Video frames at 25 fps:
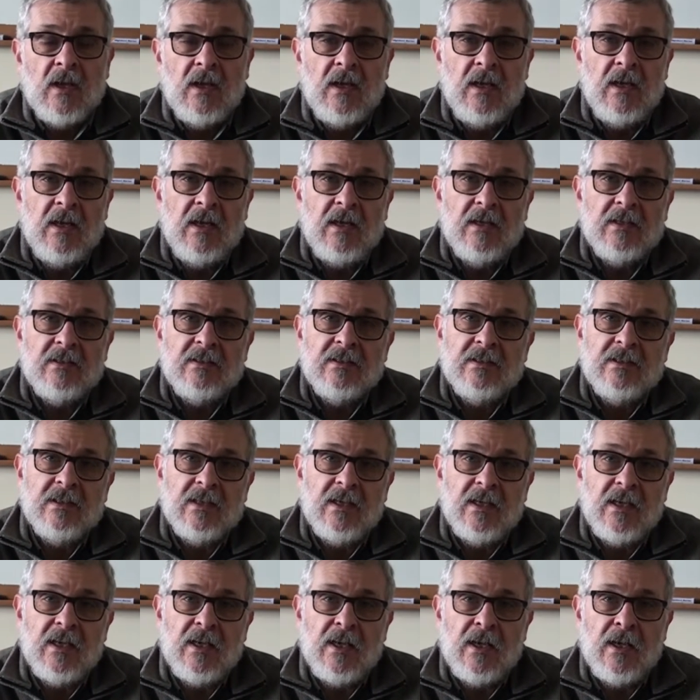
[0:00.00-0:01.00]

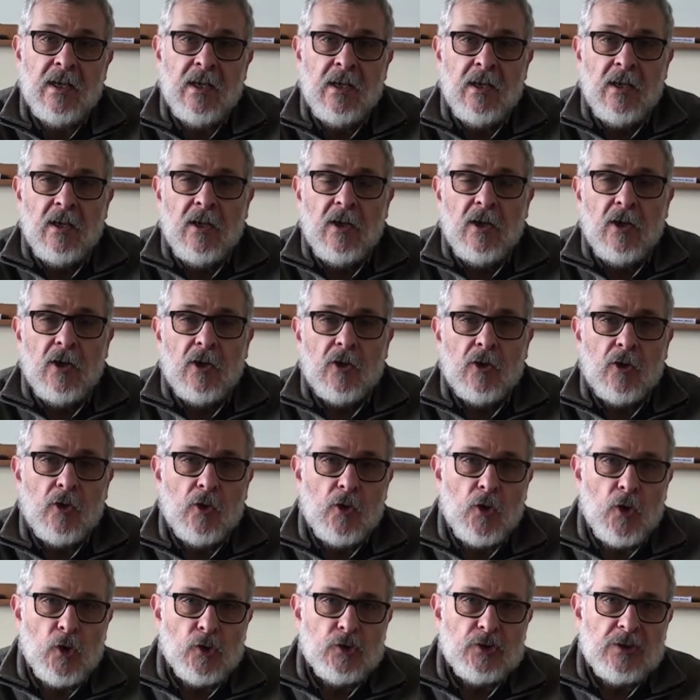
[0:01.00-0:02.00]
este,
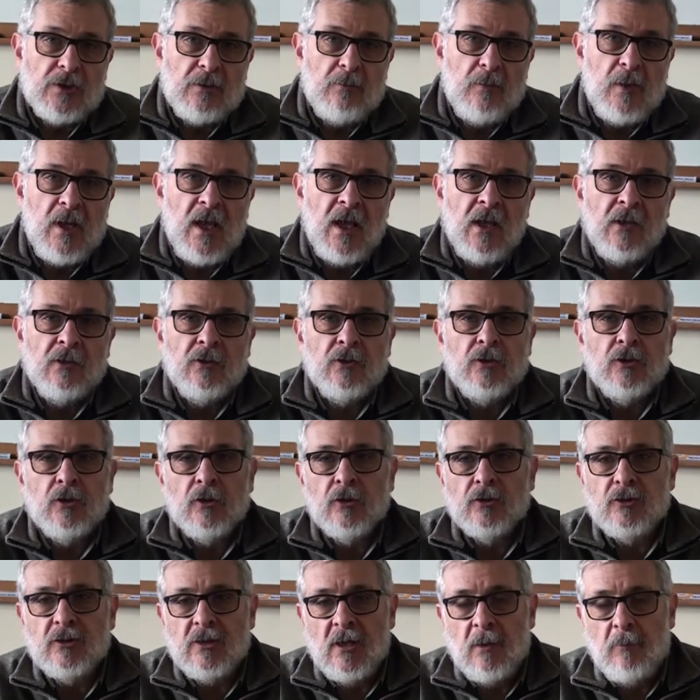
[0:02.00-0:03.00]

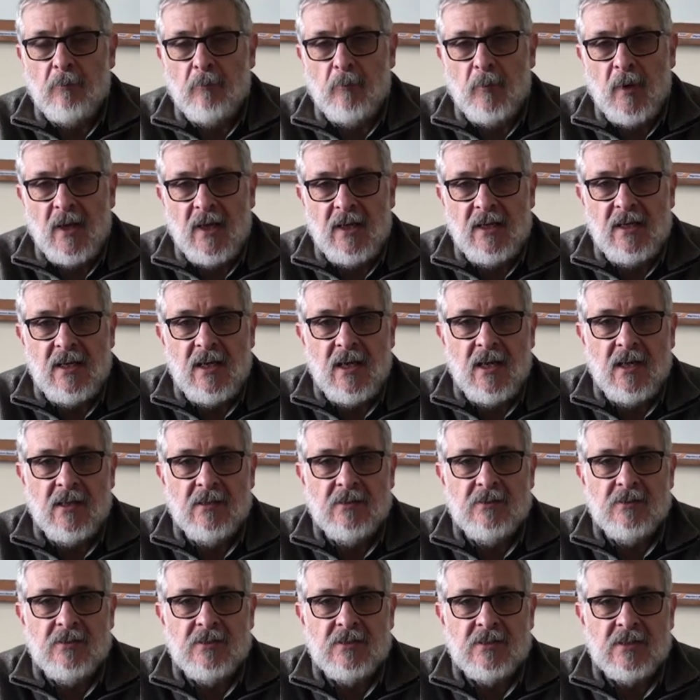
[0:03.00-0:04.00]
conocimientos,
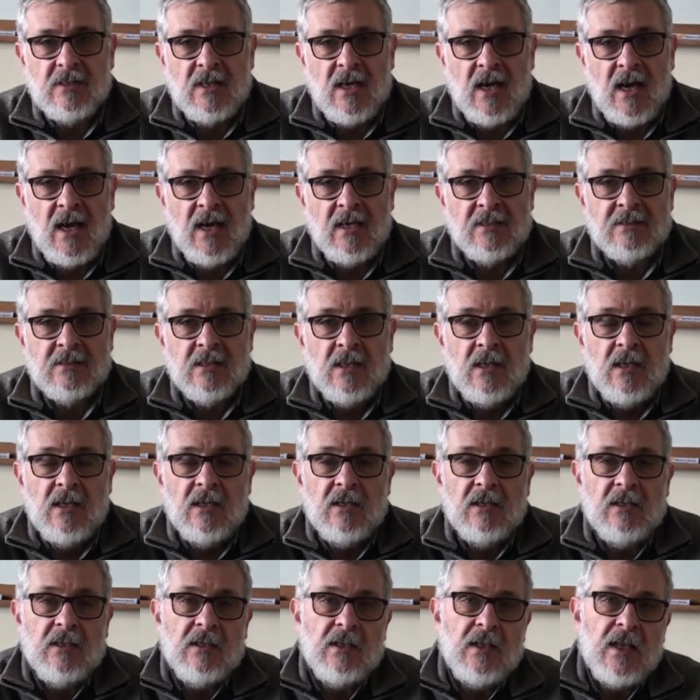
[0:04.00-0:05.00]
experiencias,
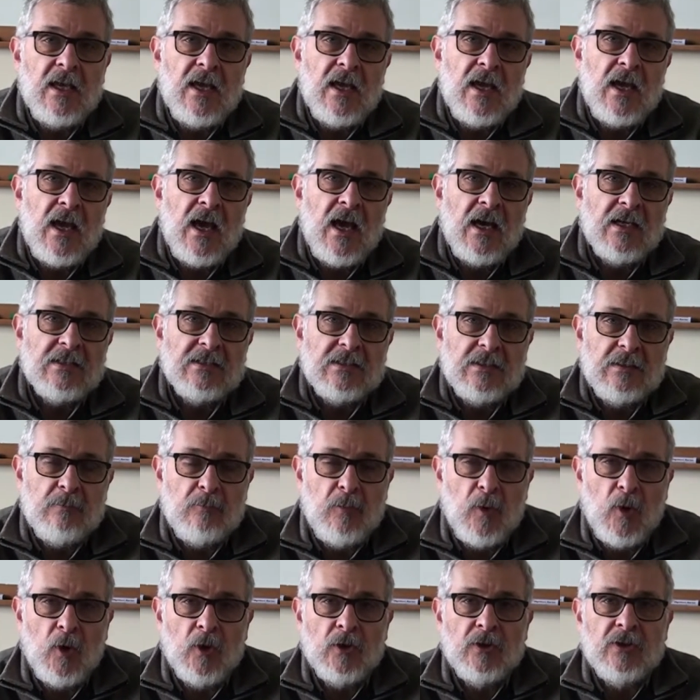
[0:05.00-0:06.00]
ideas,
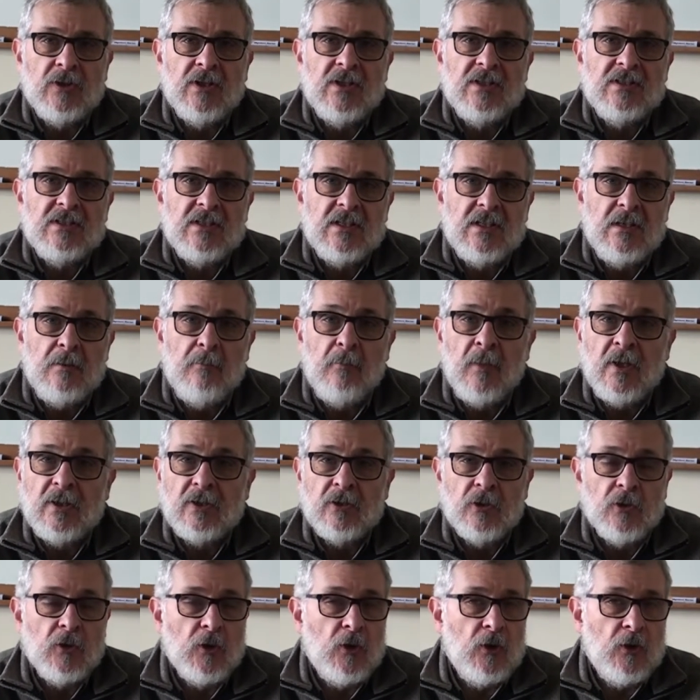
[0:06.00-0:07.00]
hipótesis,
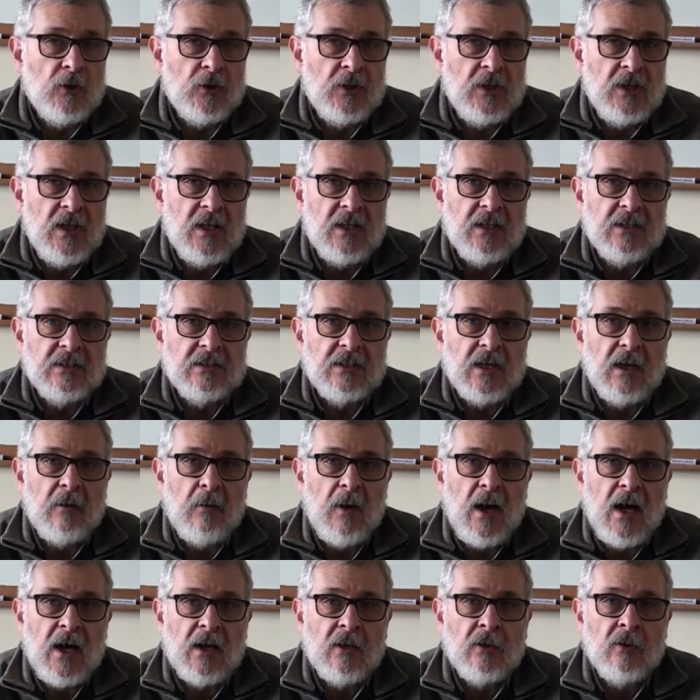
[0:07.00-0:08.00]
metodologías de
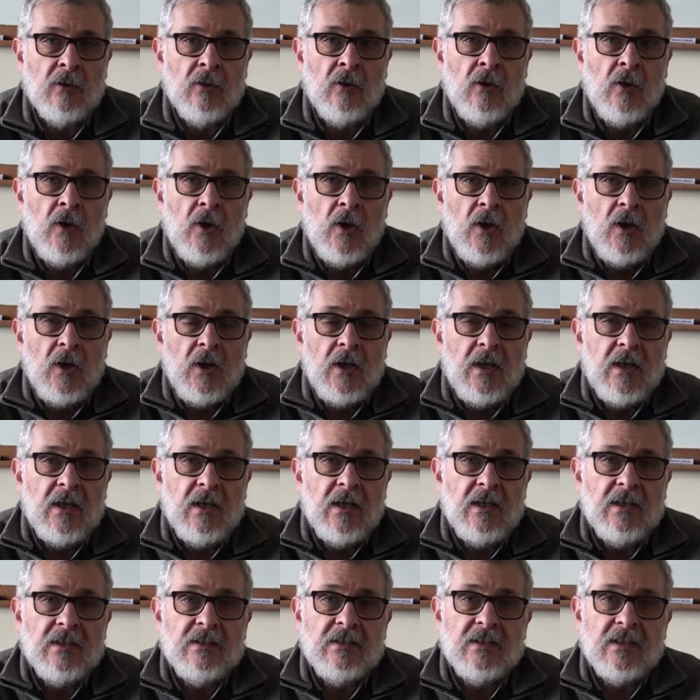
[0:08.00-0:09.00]
trabajo
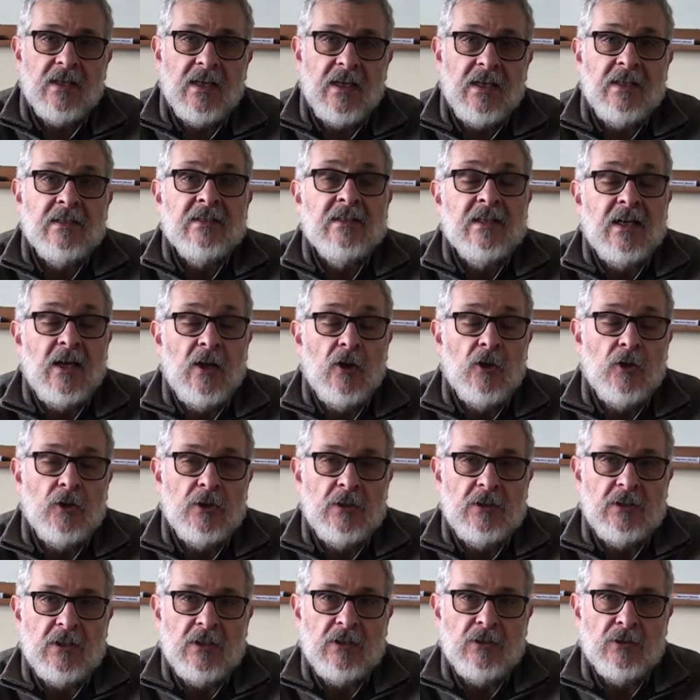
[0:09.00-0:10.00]
este, entre los
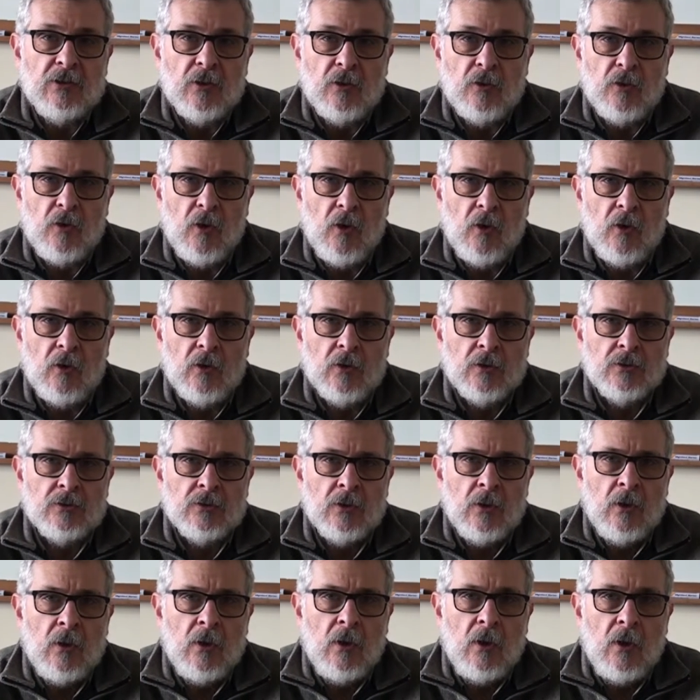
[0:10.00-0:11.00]
distintos
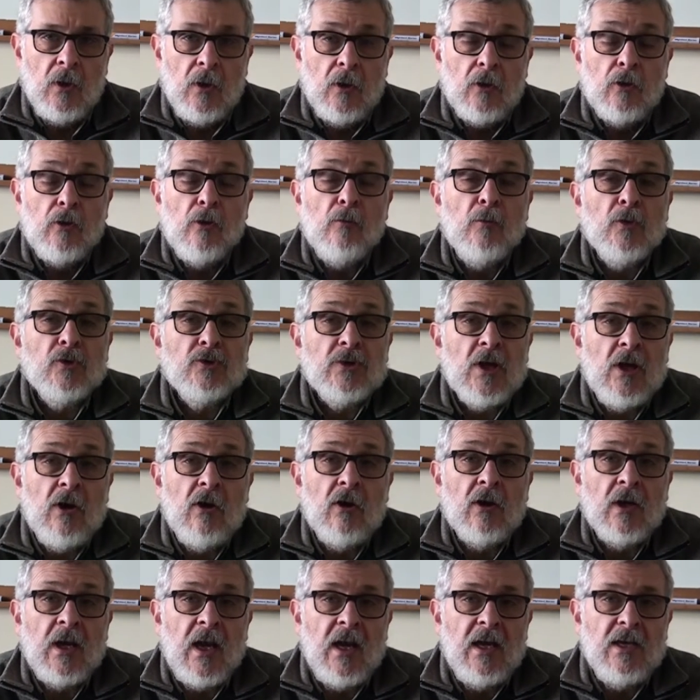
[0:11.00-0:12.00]
nodos. ¿Cómo se
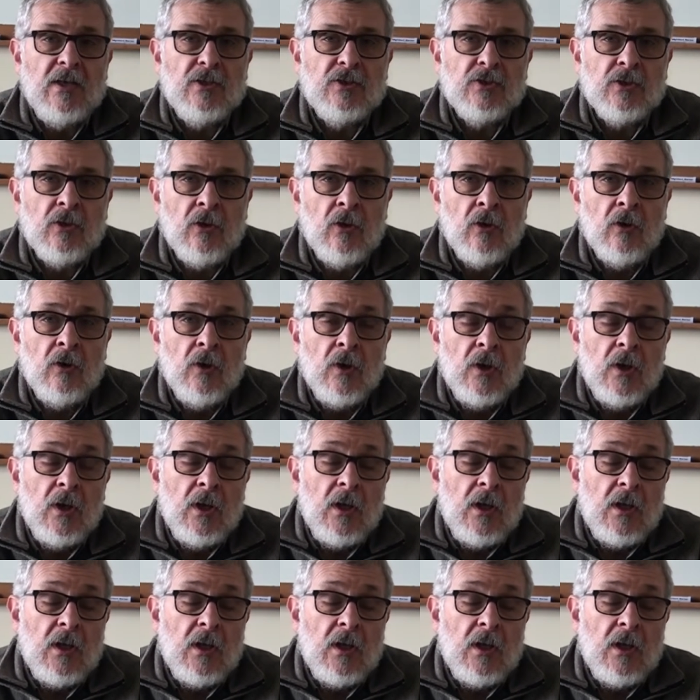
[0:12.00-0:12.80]
logra eso?